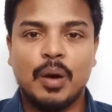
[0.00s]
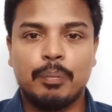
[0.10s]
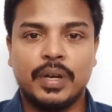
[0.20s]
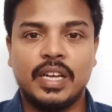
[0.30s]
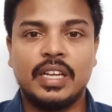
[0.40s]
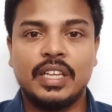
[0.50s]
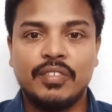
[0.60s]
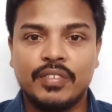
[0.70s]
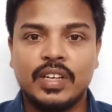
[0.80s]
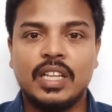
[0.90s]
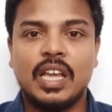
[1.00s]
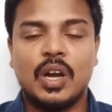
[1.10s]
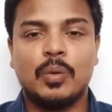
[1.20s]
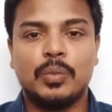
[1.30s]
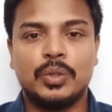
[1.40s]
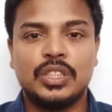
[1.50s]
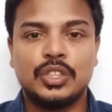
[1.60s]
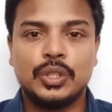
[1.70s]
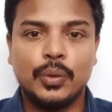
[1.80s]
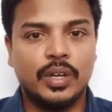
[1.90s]
அப்போ இவர் விடுதலை ஆகும்போது
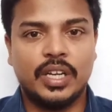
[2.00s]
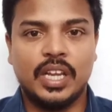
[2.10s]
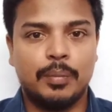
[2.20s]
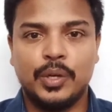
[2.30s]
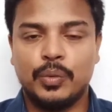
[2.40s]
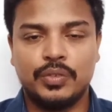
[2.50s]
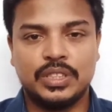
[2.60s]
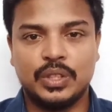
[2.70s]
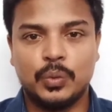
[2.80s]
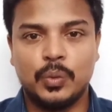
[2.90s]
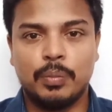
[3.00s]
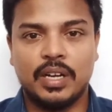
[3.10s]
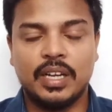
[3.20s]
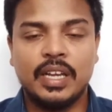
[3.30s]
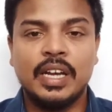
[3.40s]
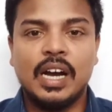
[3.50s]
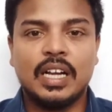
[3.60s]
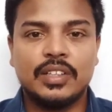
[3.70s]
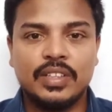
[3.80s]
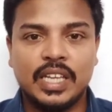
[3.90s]
ஷூரிட்டி அப்படின்னு ஒரு விஷயத்தை கொடுப்பாங்க
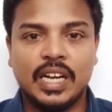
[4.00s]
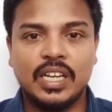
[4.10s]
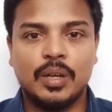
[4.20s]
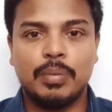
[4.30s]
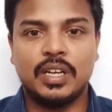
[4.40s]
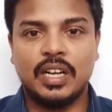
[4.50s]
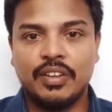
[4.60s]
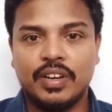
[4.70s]
அதாவது இரண்டு நபர்கள்